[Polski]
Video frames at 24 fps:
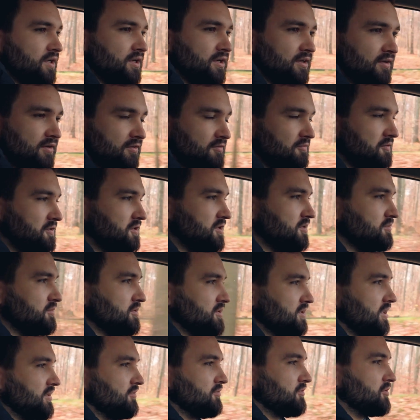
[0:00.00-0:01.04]
i widzimy
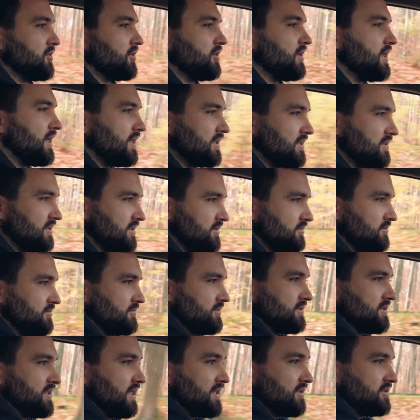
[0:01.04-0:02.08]
się w
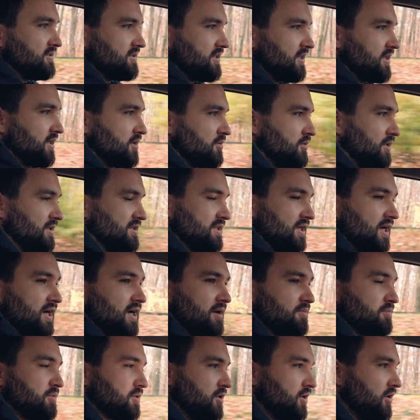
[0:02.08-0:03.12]
kolejnym teście
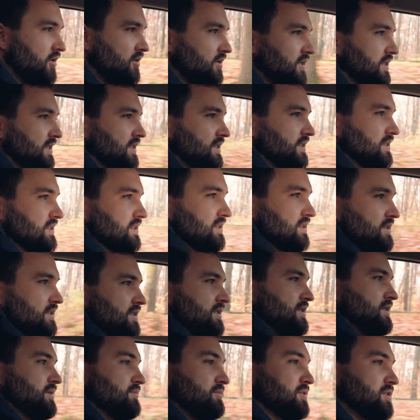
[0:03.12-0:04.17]
Quatraca Pro.
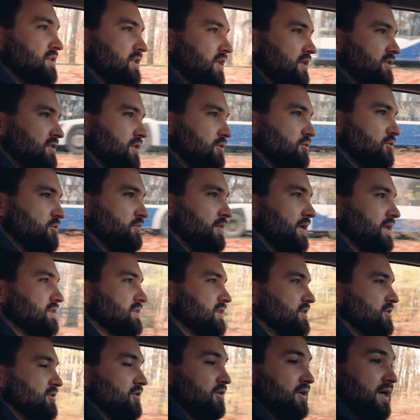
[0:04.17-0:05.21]
E, myślę, że już
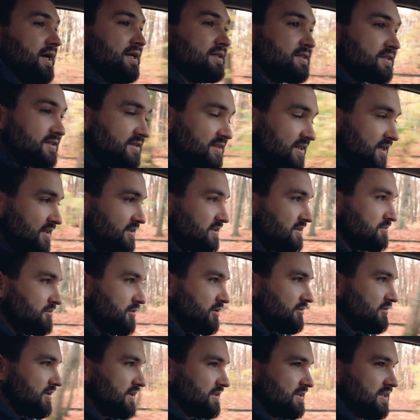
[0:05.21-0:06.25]
będzie to edycja
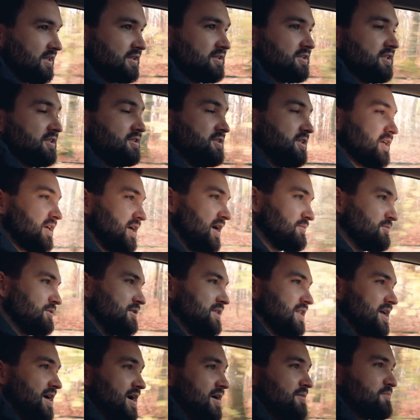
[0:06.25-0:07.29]
zimowa, także czekamy
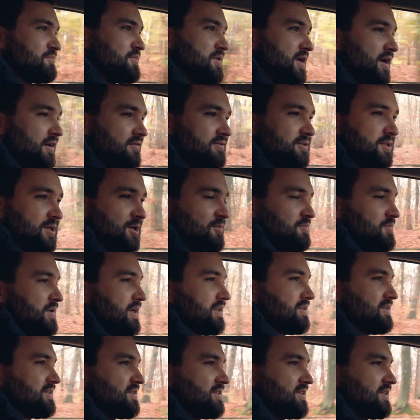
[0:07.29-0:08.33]
na pierwsze
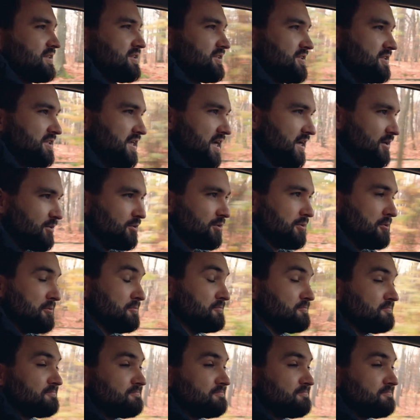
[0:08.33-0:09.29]
opady śniegu